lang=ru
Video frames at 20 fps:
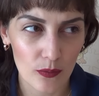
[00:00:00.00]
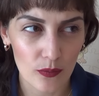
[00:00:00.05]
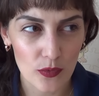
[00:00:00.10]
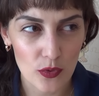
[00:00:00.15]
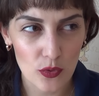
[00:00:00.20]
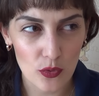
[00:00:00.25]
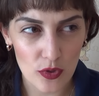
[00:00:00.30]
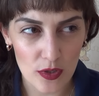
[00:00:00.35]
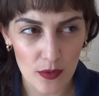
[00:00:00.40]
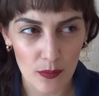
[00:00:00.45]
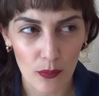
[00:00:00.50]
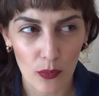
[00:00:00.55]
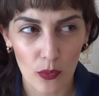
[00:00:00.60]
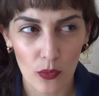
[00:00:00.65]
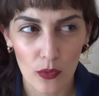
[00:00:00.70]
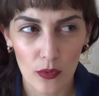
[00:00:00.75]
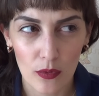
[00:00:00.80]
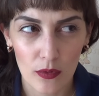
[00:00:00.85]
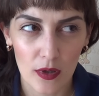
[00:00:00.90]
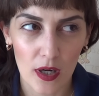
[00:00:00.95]
судя
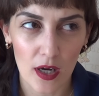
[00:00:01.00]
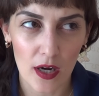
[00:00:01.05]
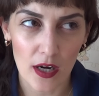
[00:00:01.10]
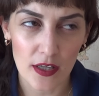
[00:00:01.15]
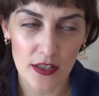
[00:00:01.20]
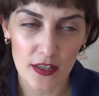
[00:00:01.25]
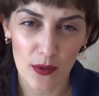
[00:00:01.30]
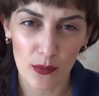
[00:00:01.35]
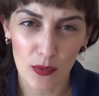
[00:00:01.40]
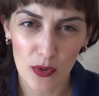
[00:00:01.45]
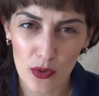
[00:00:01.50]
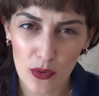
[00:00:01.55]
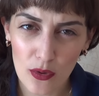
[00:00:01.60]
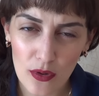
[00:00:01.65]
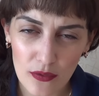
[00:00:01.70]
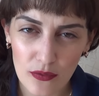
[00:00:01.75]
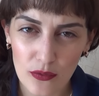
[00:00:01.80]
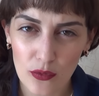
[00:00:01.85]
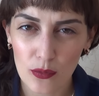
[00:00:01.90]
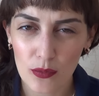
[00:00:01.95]
по характерам
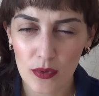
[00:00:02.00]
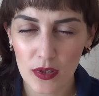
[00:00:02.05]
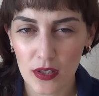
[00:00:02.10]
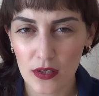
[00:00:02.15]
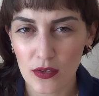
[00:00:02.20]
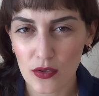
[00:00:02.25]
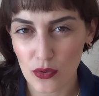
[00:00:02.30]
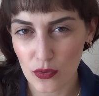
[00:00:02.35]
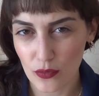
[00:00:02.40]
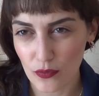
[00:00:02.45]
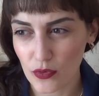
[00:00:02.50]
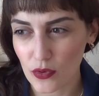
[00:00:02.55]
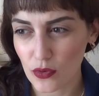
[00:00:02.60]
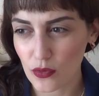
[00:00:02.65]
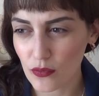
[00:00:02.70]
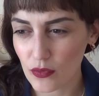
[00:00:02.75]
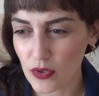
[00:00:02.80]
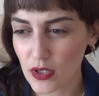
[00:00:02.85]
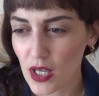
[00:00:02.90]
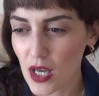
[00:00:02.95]
героев, думала, что вот,
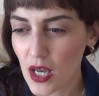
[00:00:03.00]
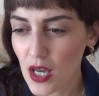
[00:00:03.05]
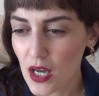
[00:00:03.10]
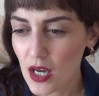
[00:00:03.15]
ну, вот,